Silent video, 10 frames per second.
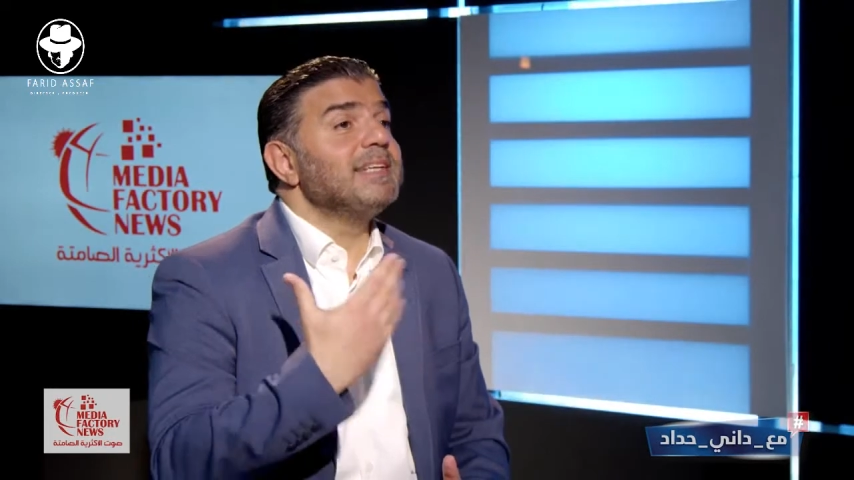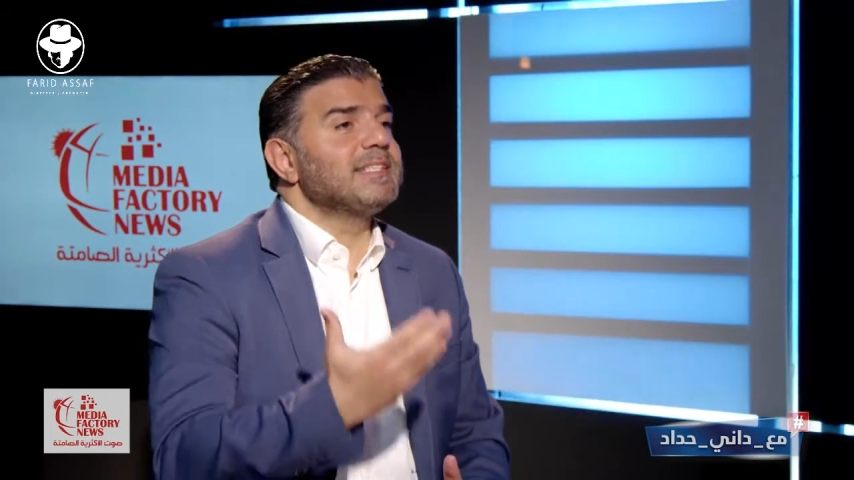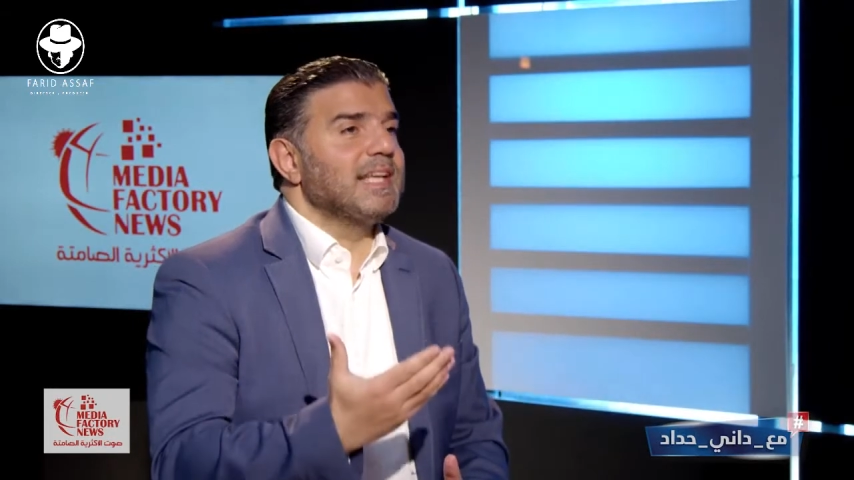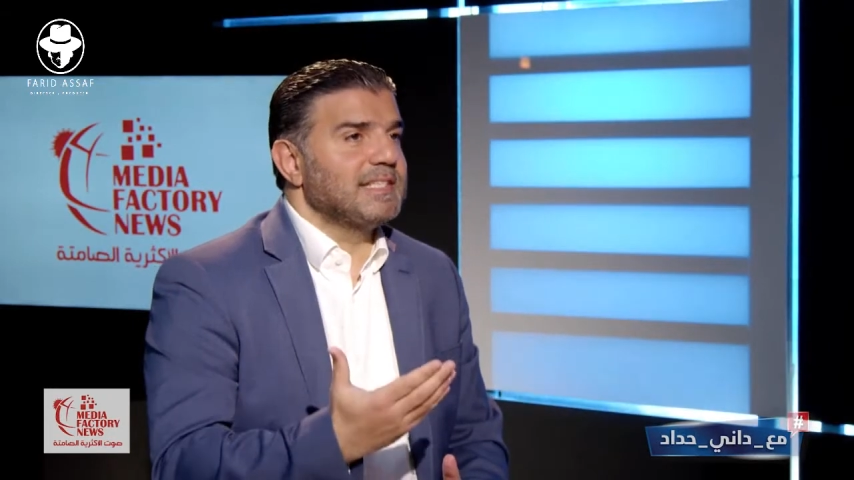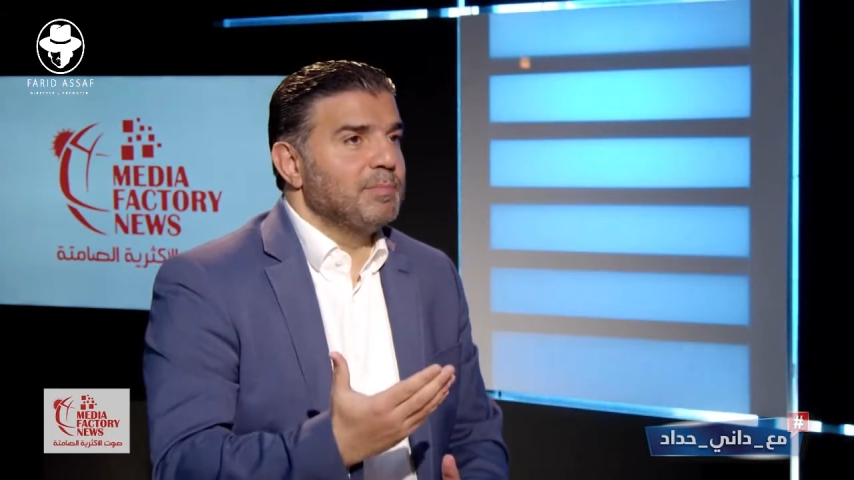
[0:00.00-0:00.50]

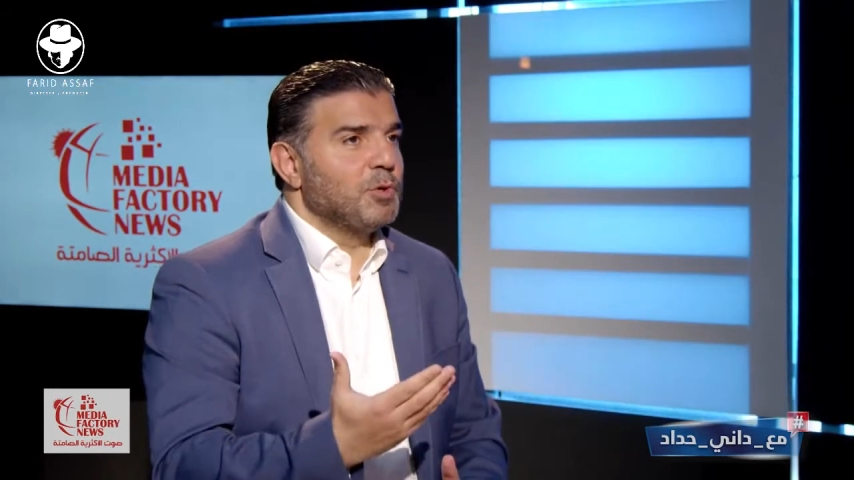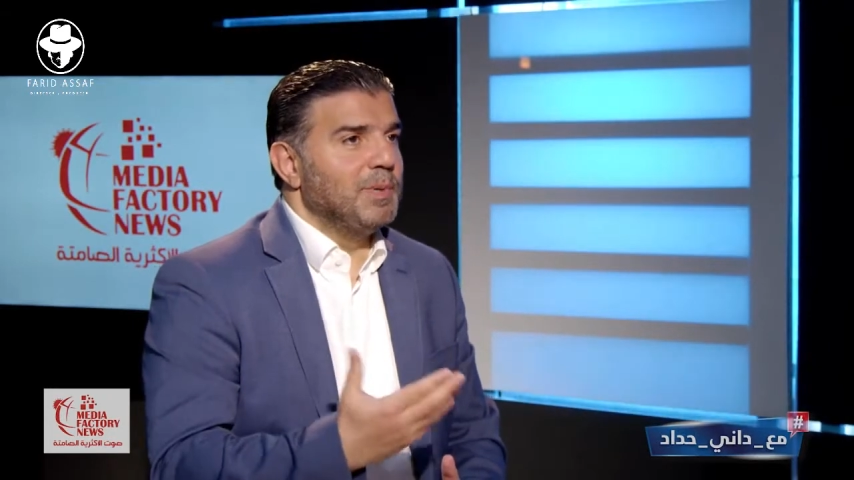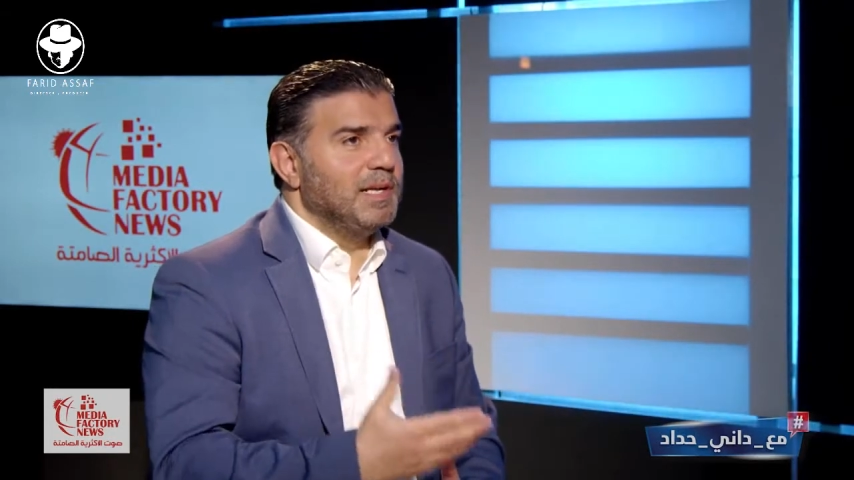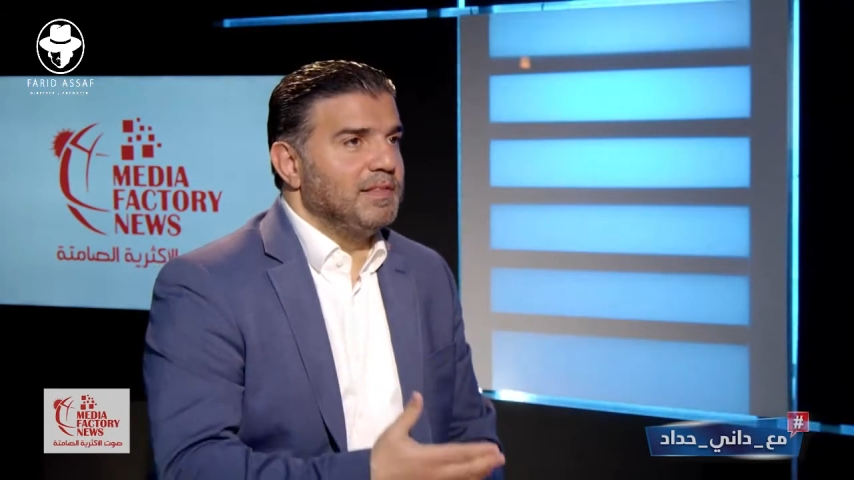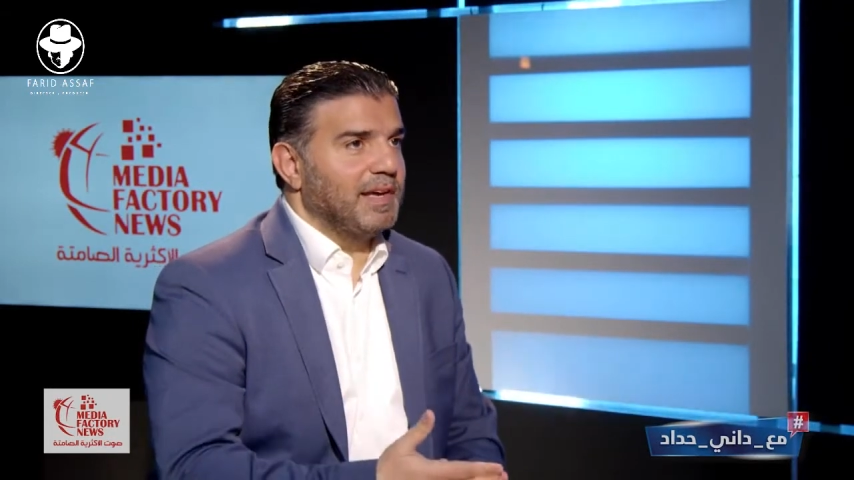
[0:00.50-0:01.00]

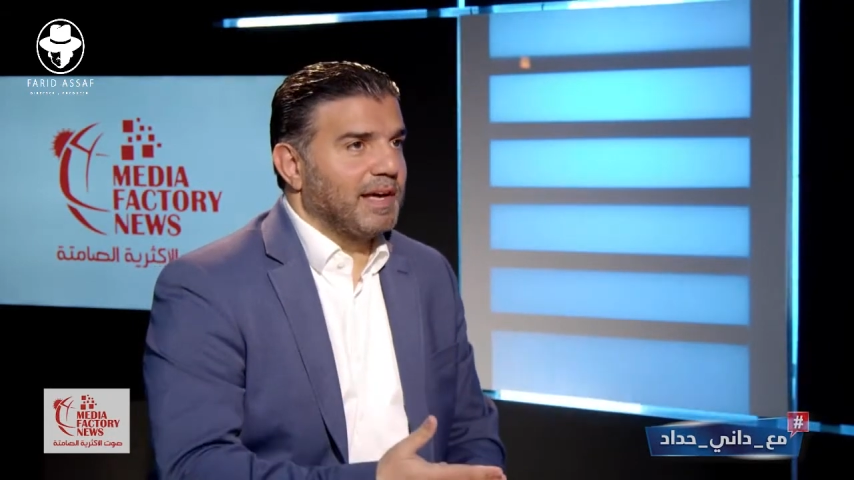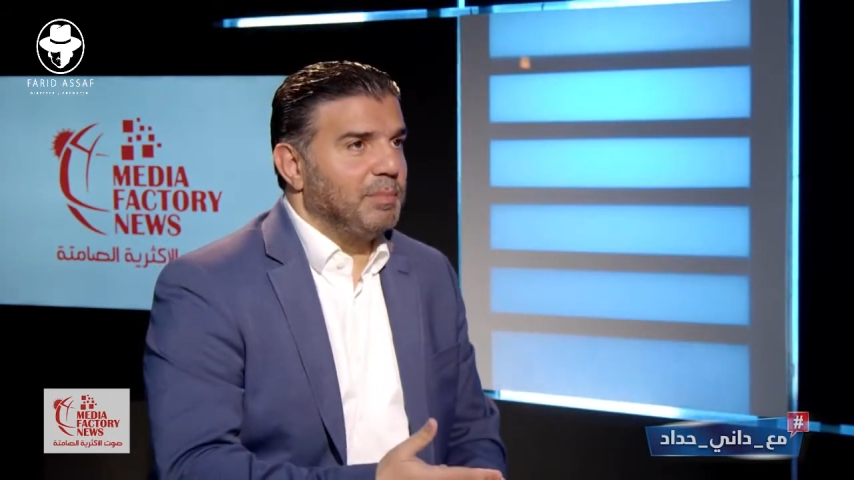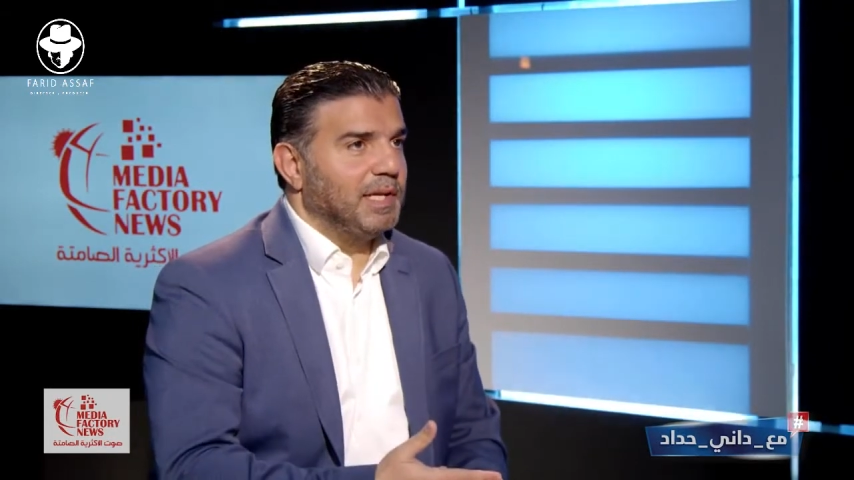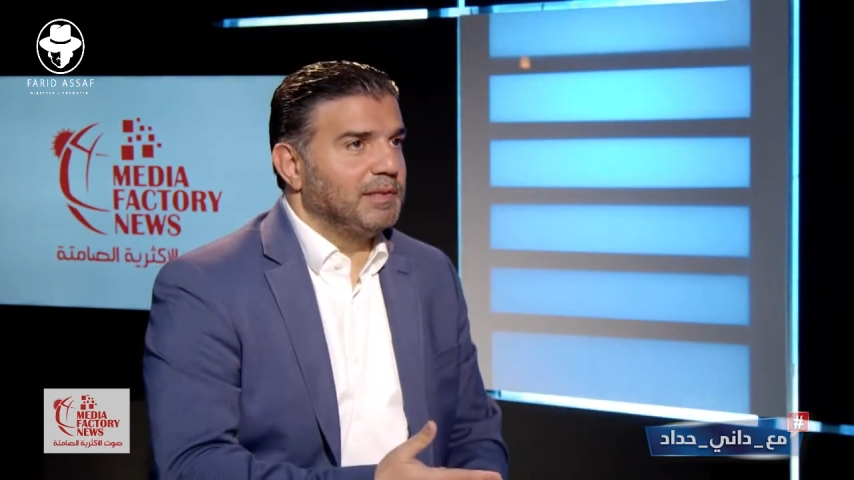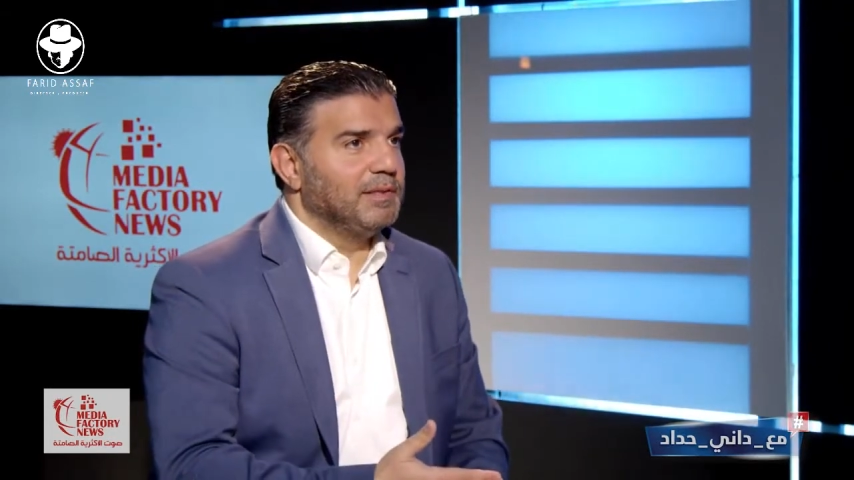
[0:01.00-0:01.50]
نستثمروا
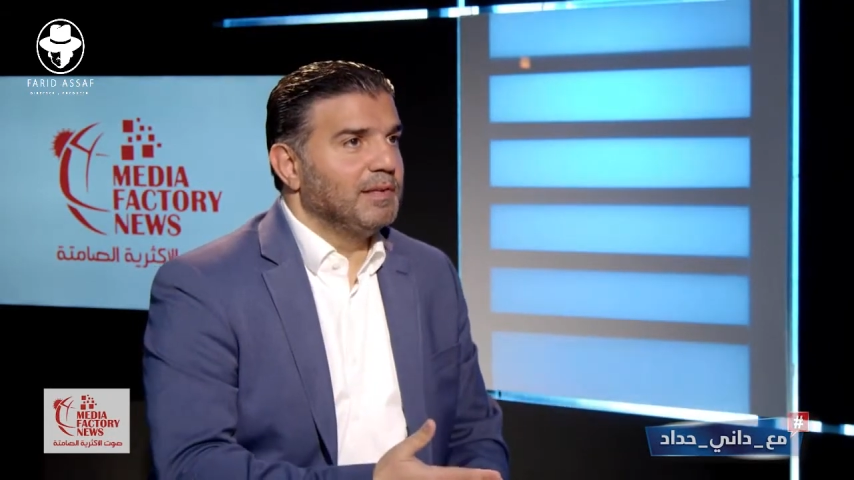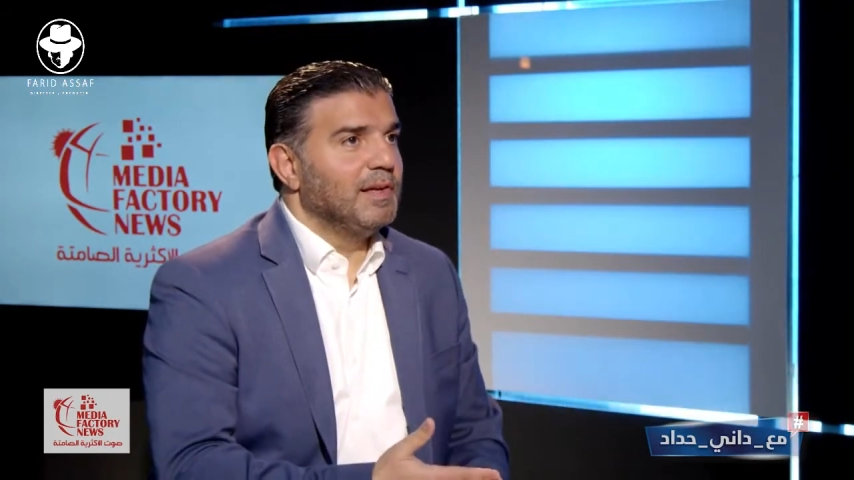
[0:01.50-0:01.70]
بالانتخابات